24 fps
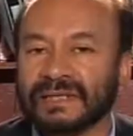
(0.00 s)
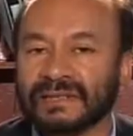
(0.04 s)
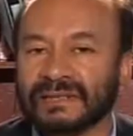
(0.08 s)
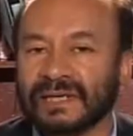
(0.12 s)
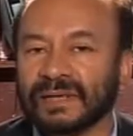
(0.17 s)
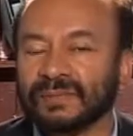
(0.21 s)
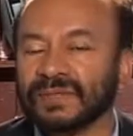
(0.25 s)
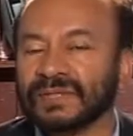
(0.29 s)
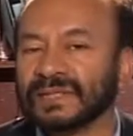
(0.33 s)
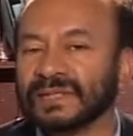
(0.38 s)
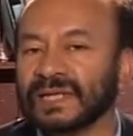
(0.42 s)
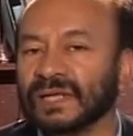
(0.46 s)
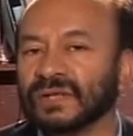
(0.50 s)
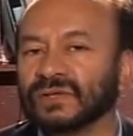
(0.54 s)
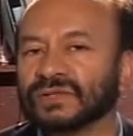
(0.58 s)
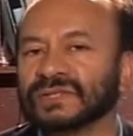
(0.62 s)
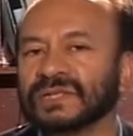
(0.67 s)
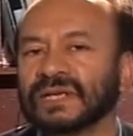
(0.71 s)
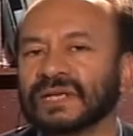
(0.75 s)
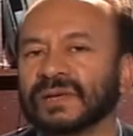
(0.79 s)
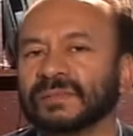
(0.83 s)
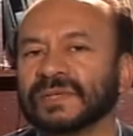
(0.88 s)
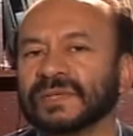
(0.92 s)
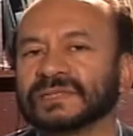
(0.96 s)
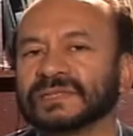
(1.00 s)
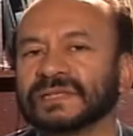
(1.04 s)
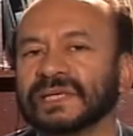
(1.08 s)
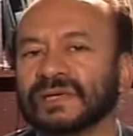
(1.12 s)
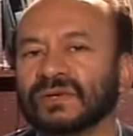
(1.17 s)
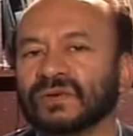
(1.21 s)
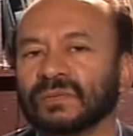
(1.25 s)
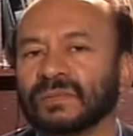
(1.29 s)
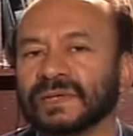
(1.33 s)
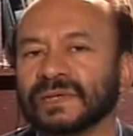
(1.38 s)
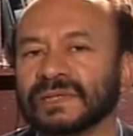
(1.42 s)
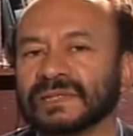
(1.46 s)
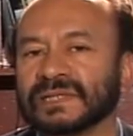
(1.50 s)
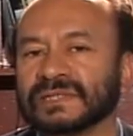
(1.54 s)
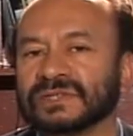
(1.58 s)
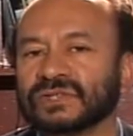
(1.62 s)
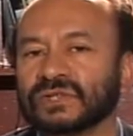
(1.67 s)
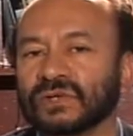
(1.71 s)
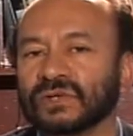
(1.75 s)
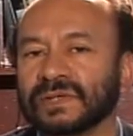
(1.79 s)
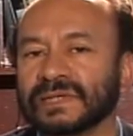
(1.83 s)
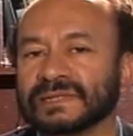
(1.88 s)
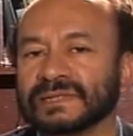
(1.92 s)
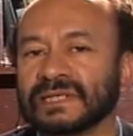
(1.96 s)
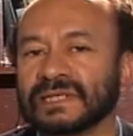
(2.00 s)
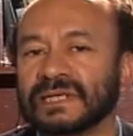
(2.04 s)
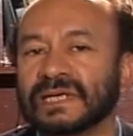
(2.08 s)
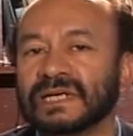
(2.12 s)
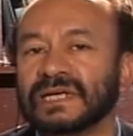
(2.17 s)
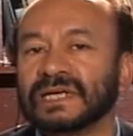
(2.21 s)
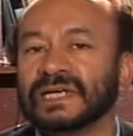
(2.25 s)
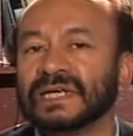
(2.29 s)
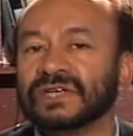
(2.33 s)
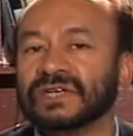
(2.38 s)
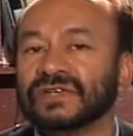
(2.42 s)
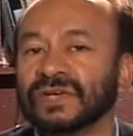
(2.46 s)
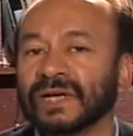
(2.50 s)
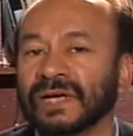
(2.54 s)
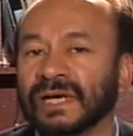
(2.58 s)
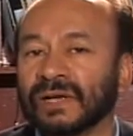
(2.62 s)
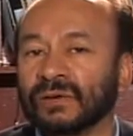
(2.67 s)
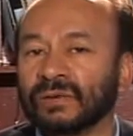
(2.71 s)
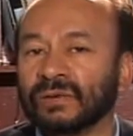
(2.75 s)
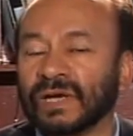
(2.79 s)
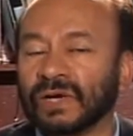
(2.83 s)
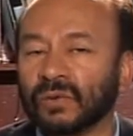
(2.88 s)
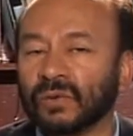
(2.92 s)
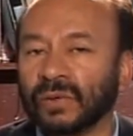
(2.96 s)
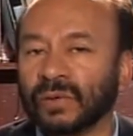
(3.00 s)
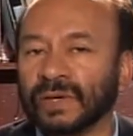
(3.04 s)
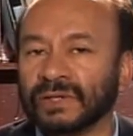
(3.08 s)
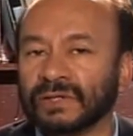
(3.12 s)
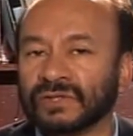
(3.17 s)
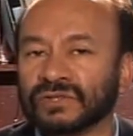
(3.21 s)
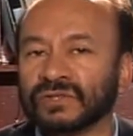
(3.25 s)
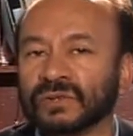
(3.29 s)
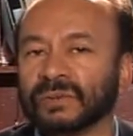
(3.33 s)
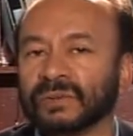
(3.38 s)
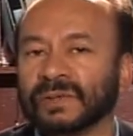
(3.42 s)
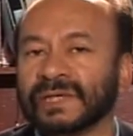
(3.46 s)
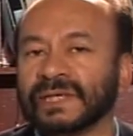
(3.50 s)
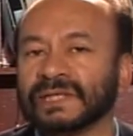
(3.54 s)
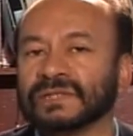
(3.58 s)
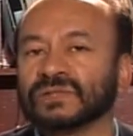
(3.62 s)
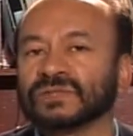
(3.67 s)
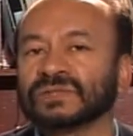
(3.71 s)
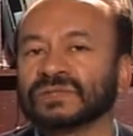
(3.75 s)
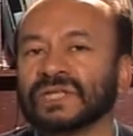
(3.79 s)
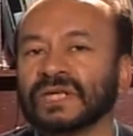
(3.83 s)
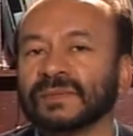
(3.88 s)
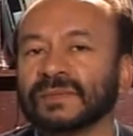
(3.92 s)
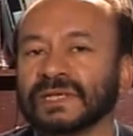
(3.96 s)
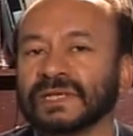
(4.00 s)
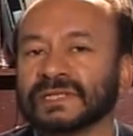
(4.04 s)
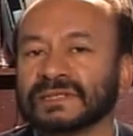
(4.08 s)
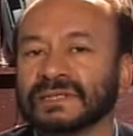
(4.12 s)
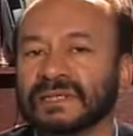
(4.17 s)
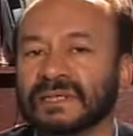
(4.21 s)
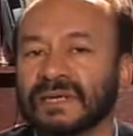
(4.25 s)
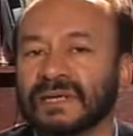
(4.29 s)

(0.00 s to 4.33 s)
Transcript: tramitados en la mesa de conversaciones y llegar a un acuerdo sobre esos temas.